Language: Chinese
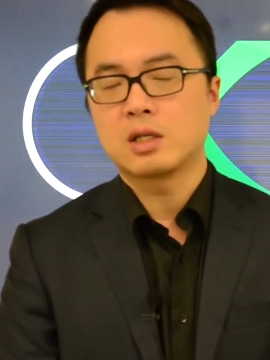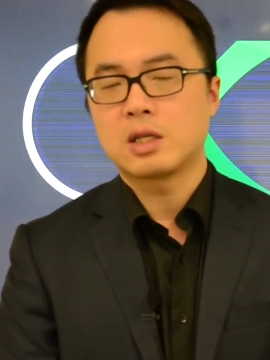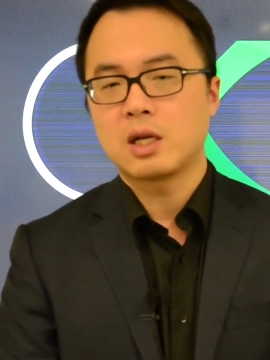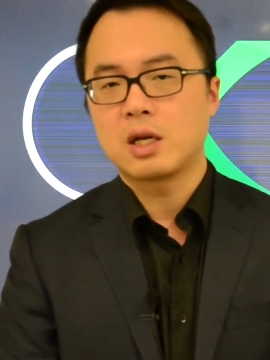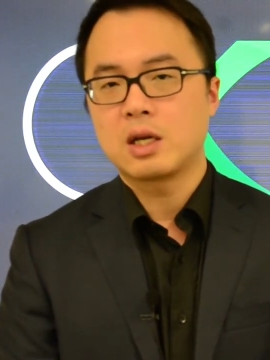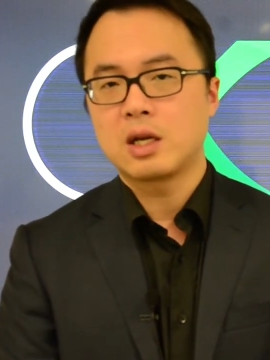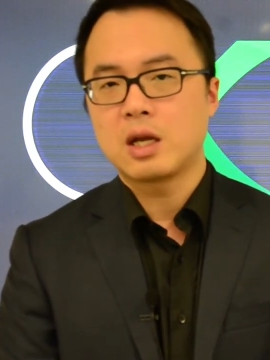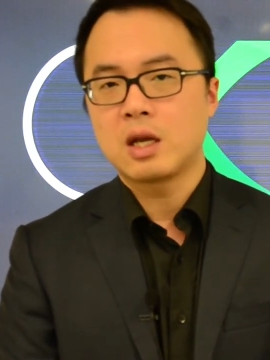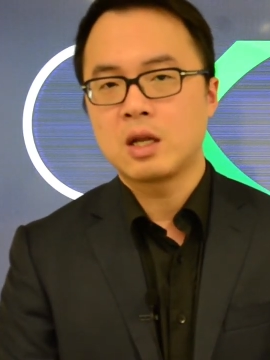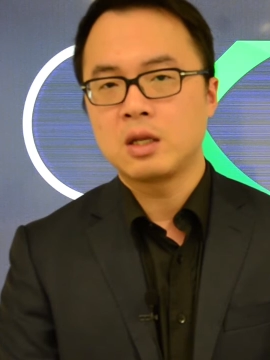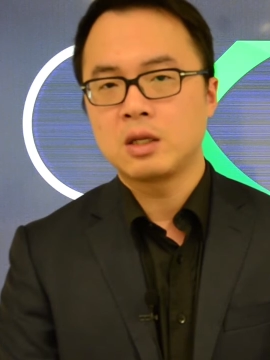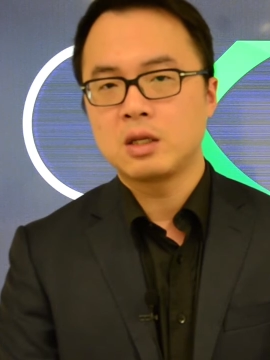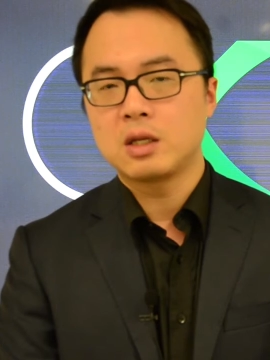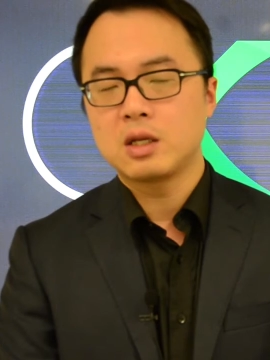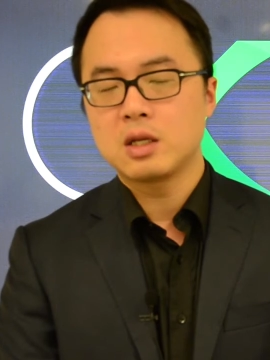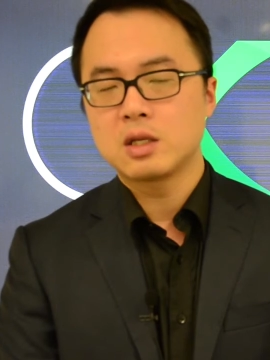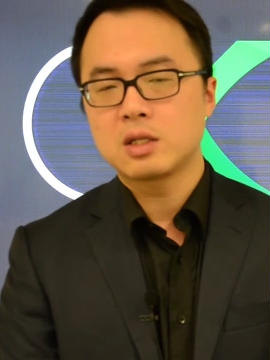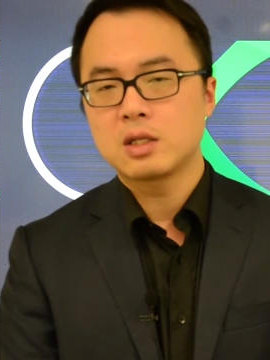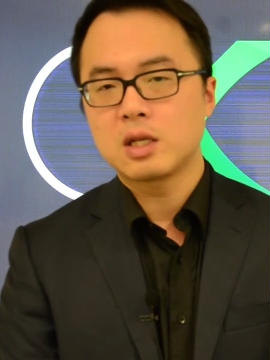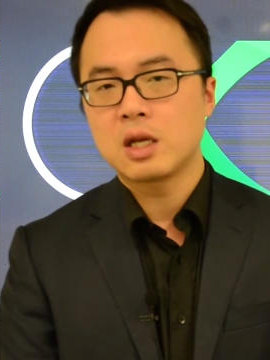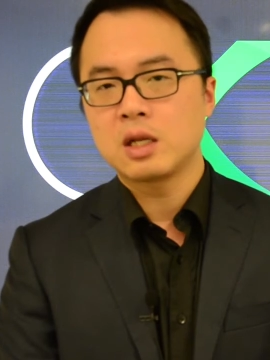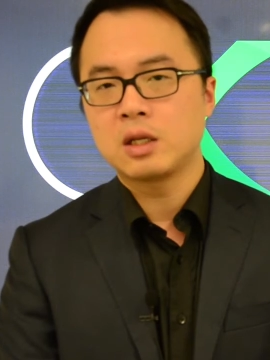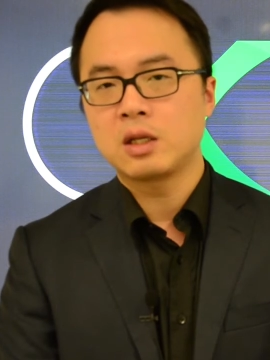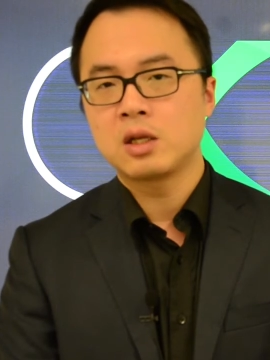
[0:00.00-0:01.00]
在连跌
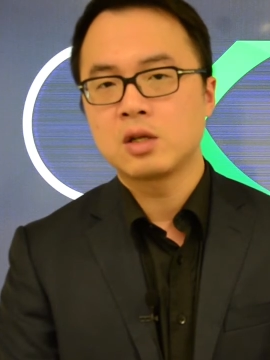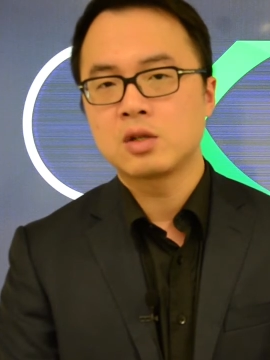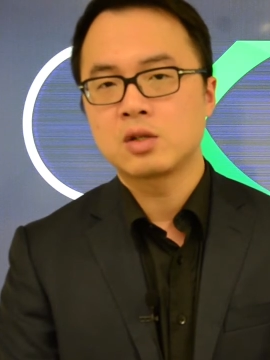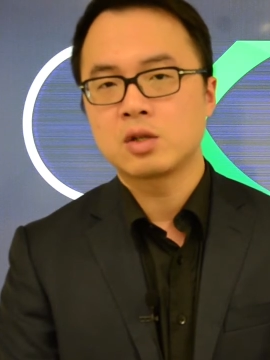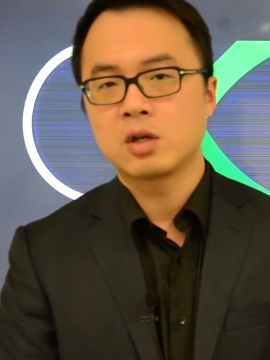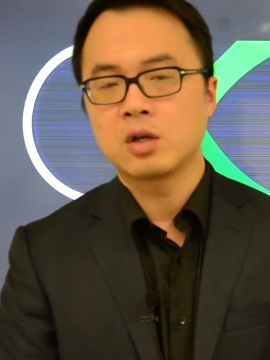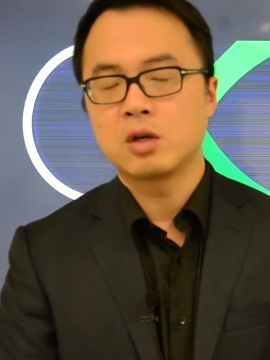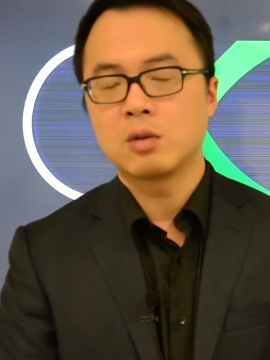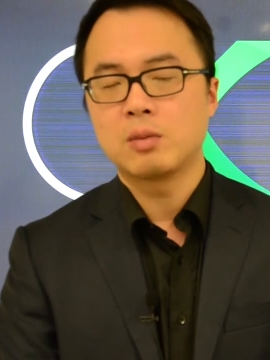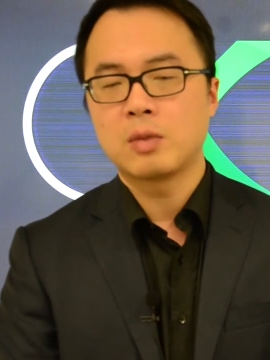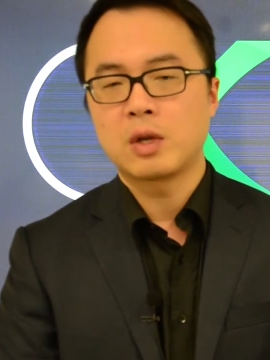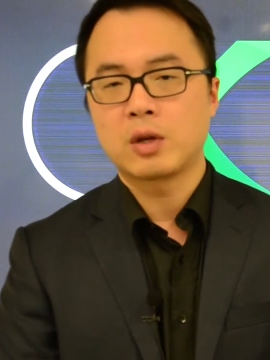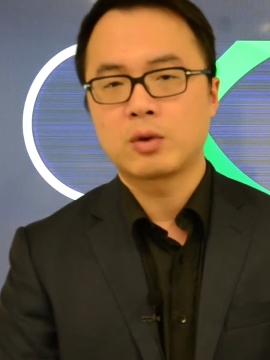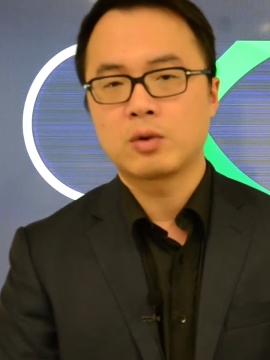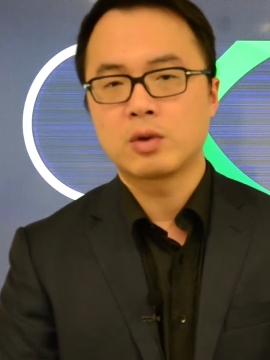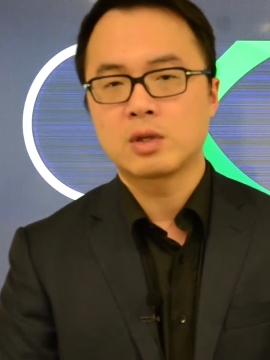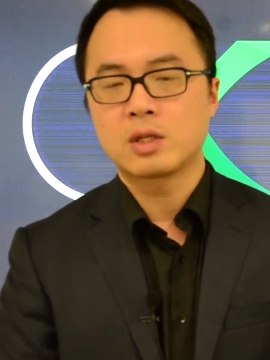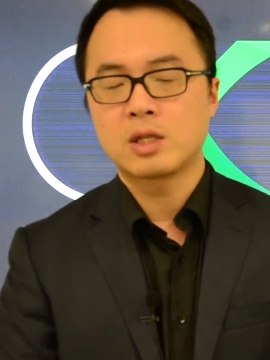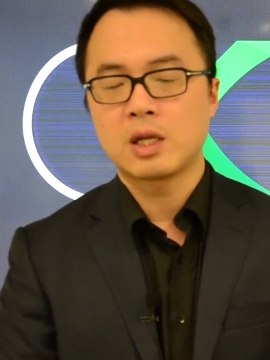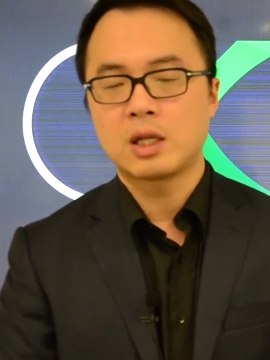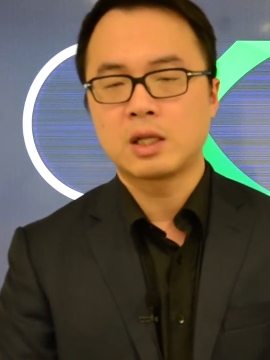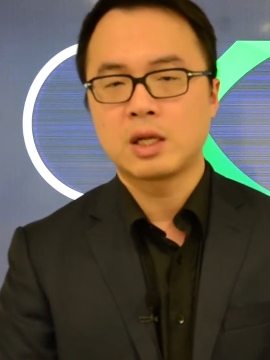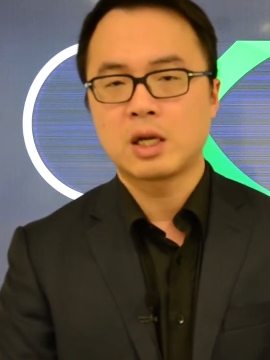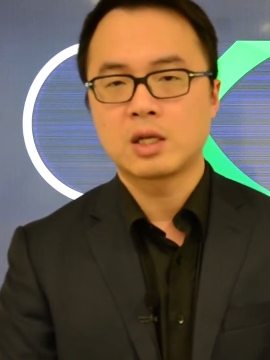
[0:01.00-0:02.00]
三天之后，美国
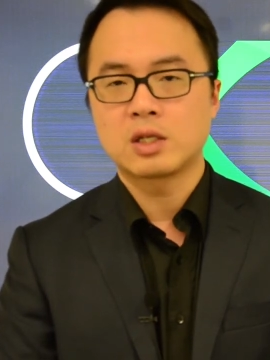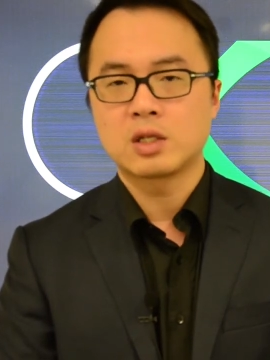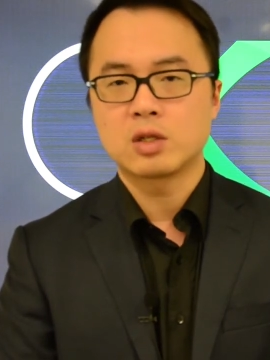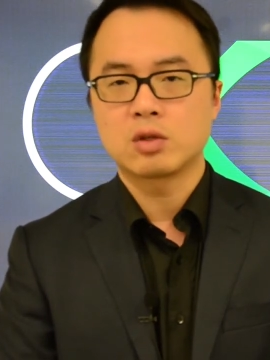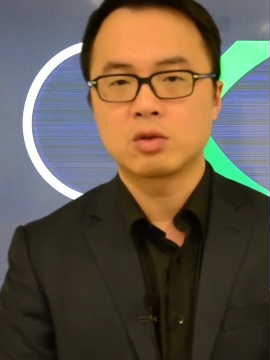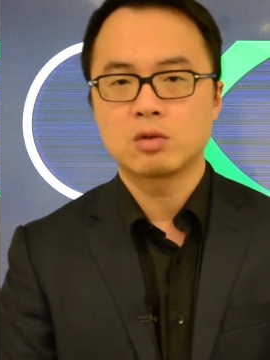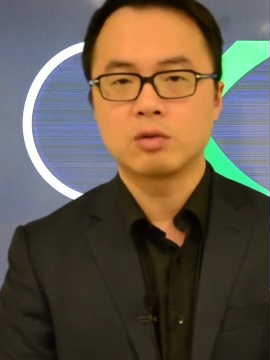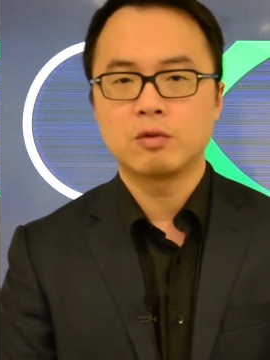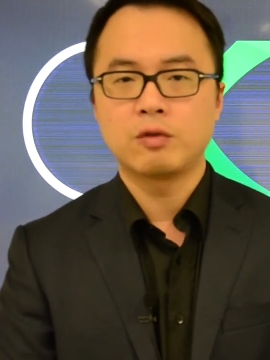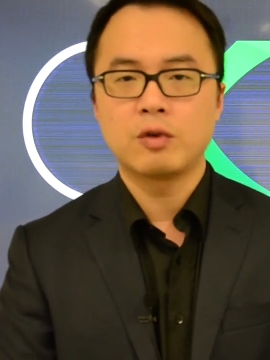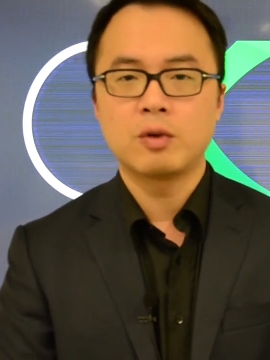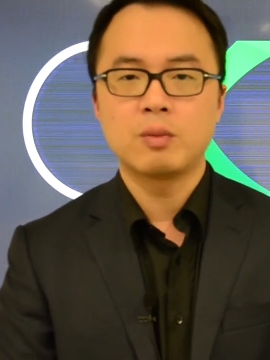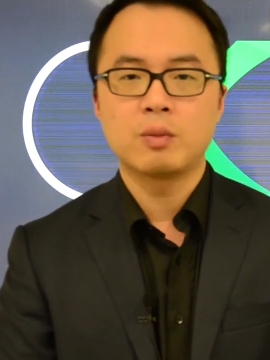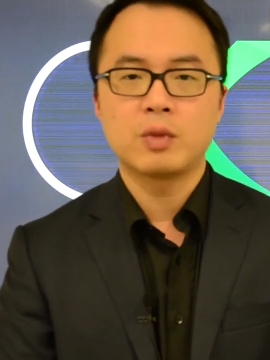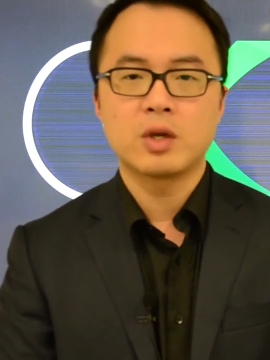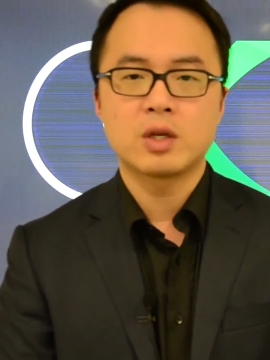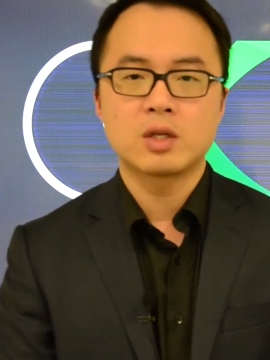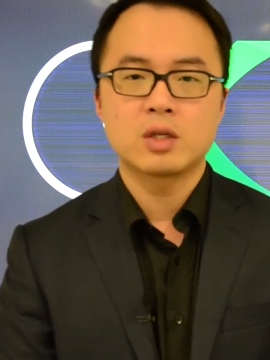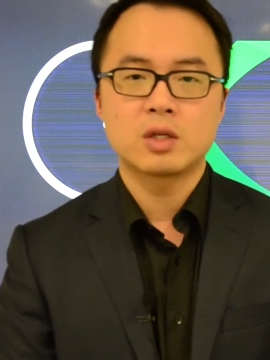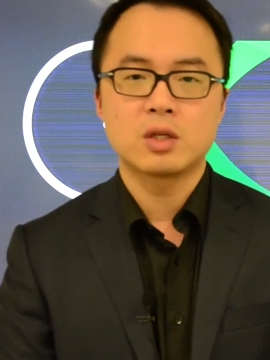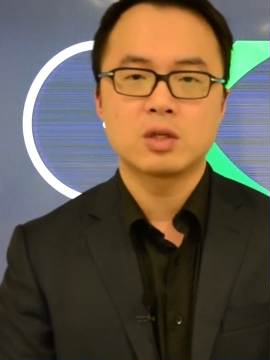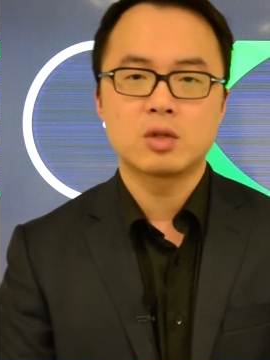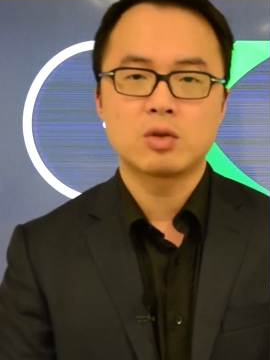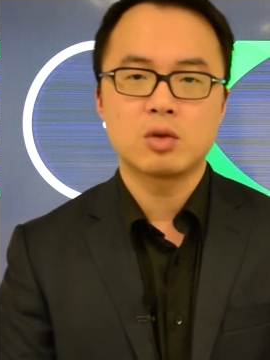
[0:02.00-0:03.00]
三大指数分
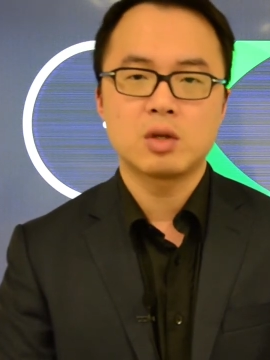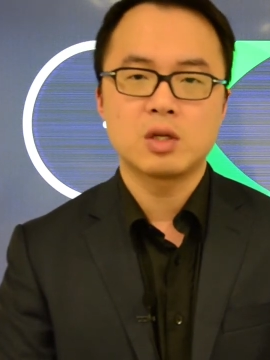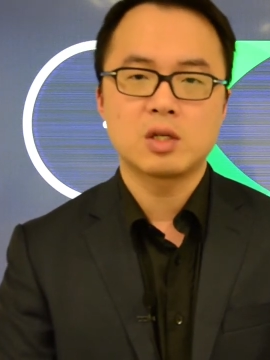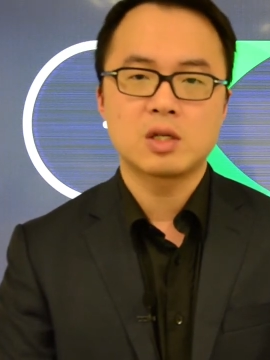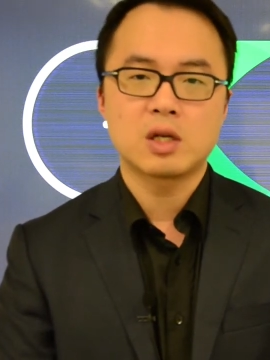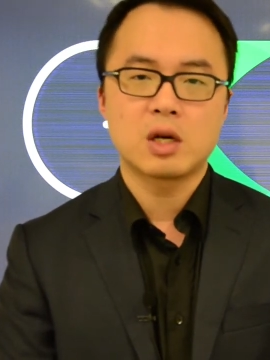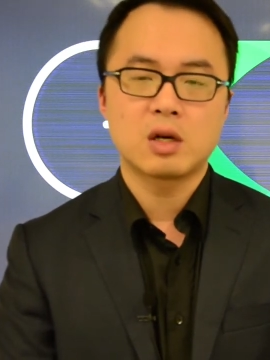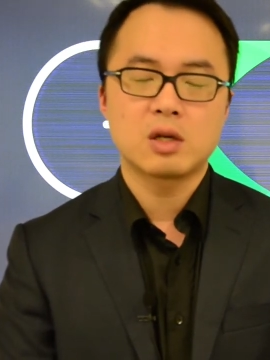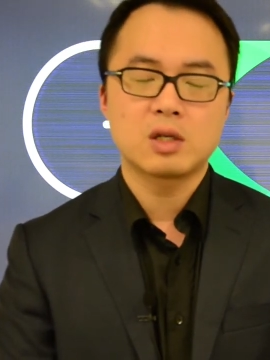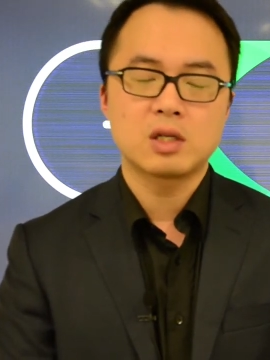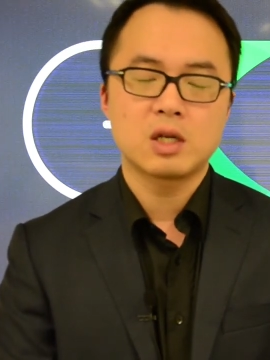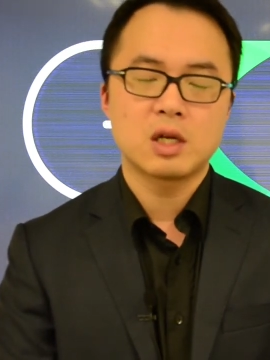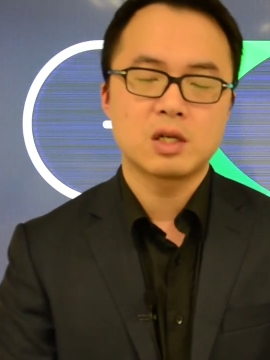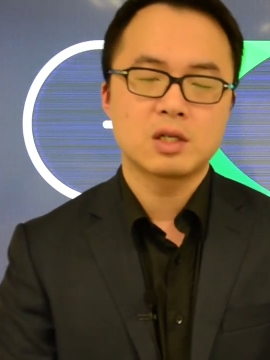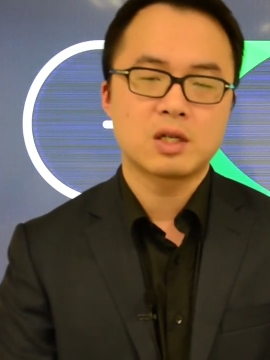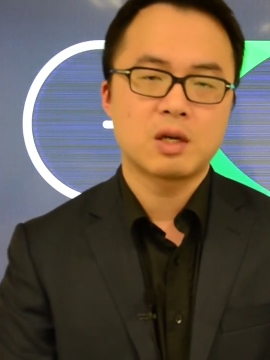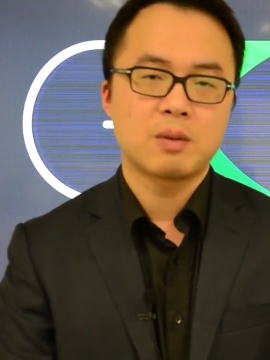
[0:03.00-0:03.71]
别是最少上